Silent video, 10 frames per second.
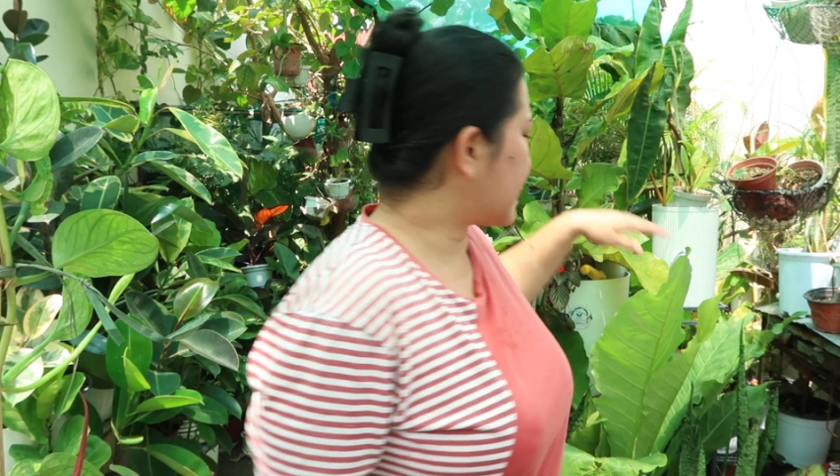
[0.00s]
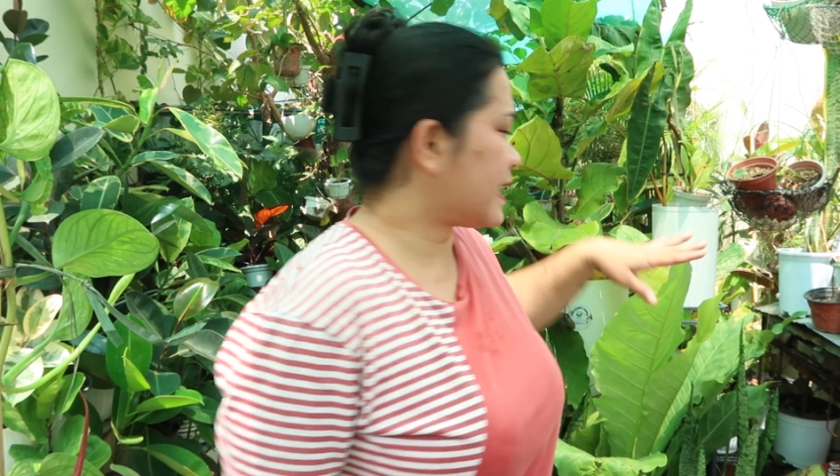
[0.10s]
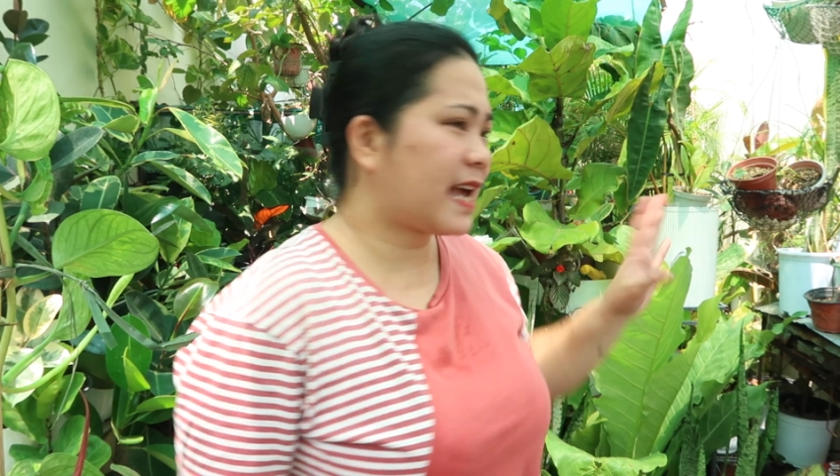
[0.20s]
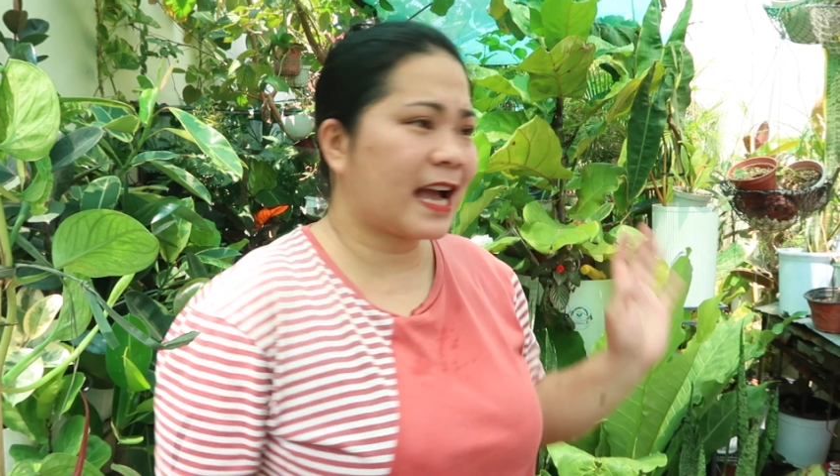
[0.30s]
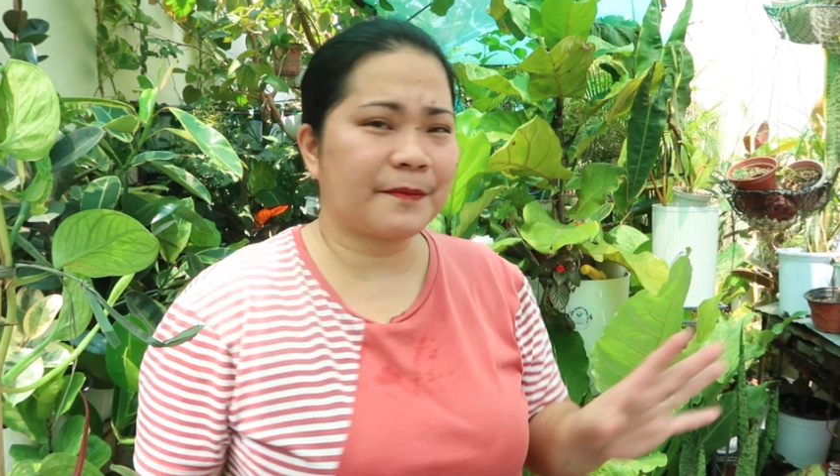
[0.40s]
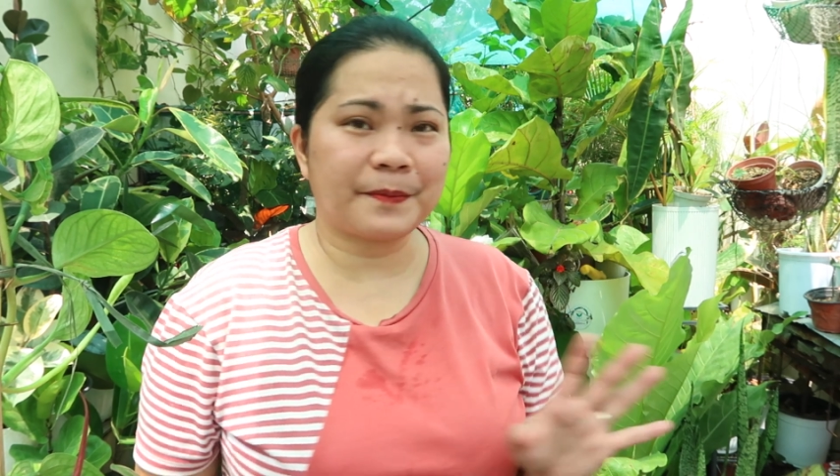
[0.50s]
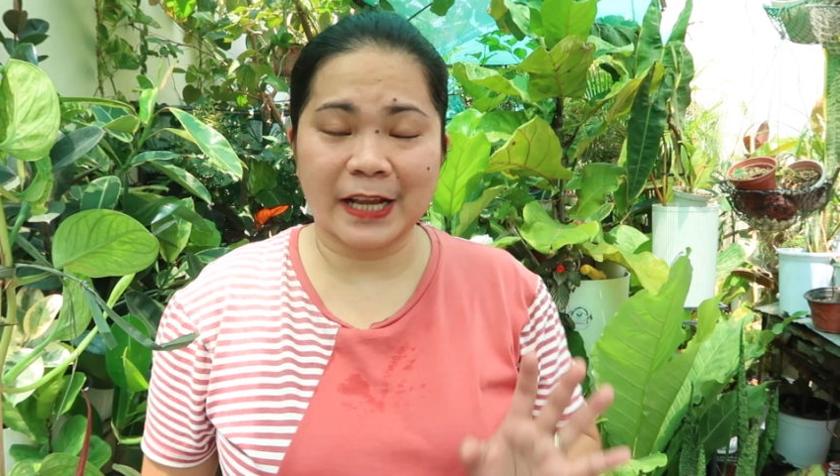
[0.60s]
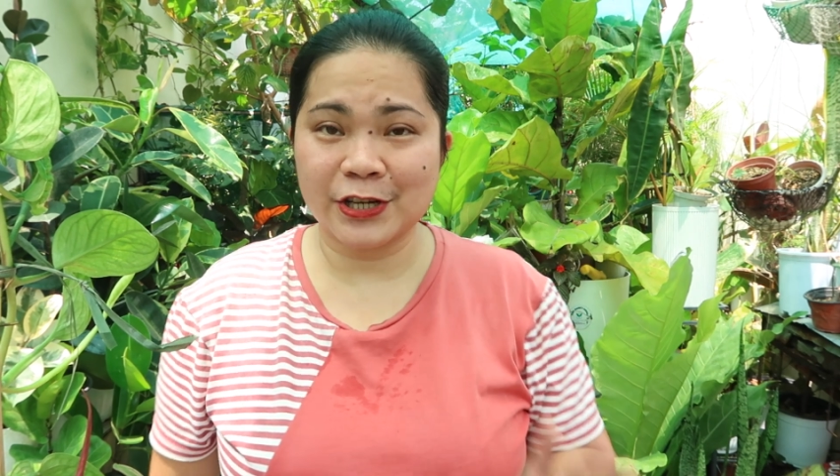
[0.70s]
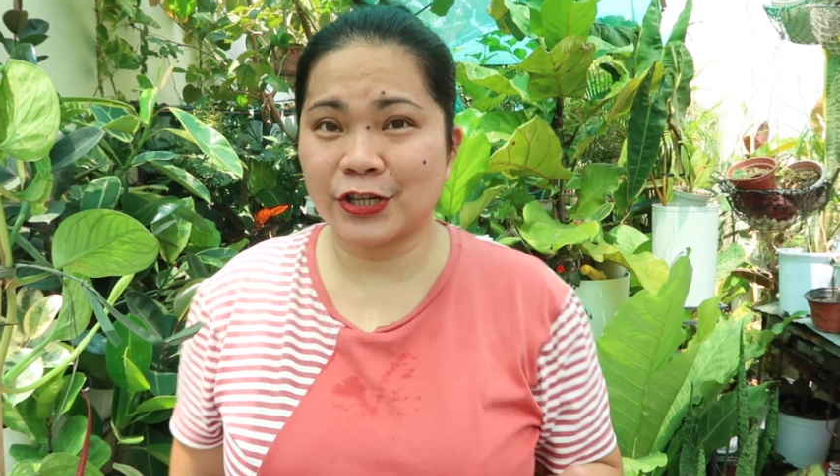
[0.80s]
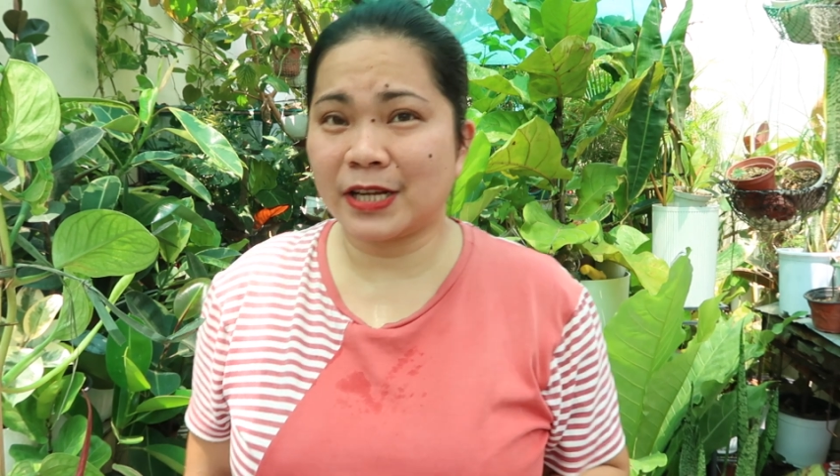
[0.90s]
kaya ang
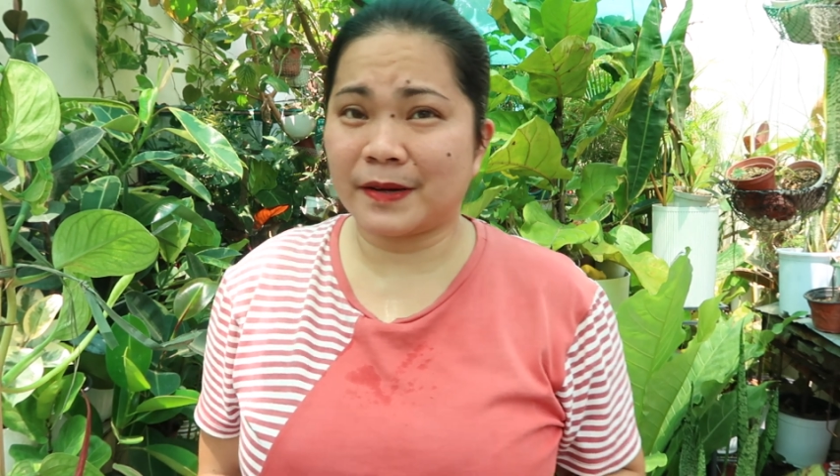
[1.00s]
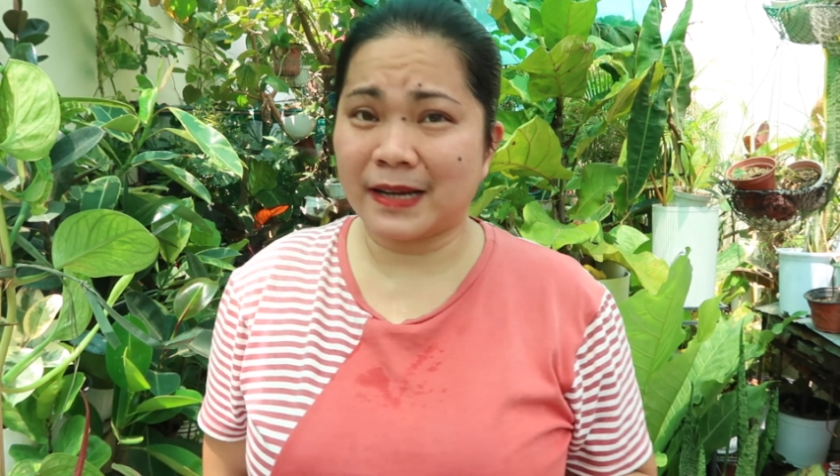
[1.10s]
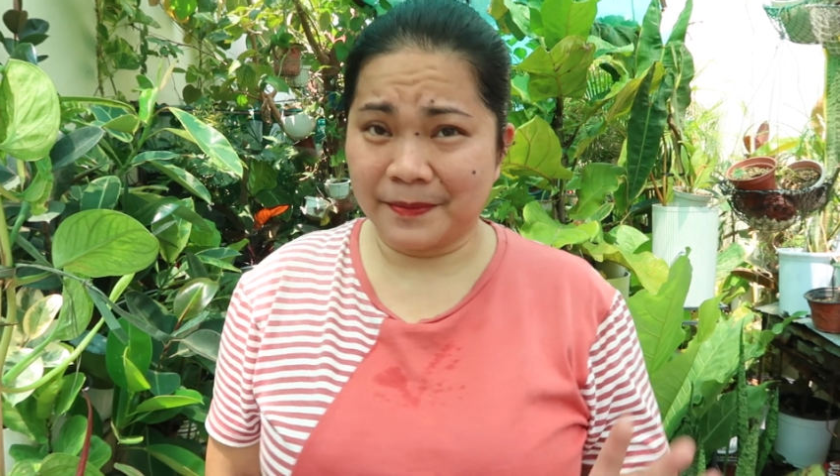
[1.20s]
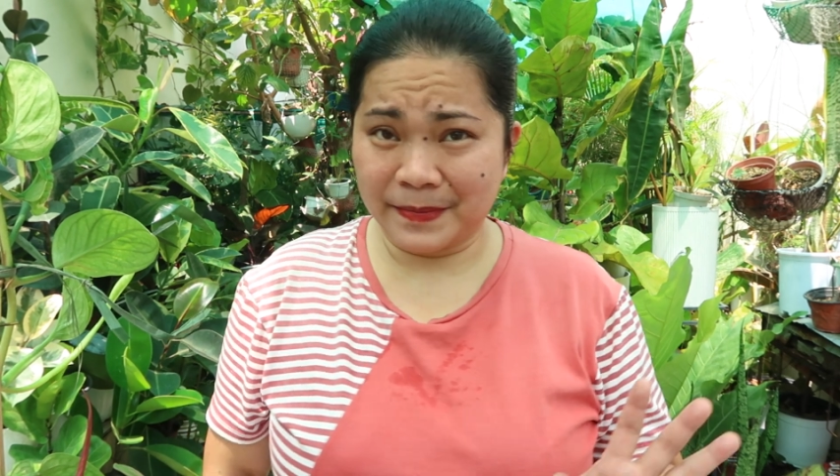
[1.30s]
presyo ng,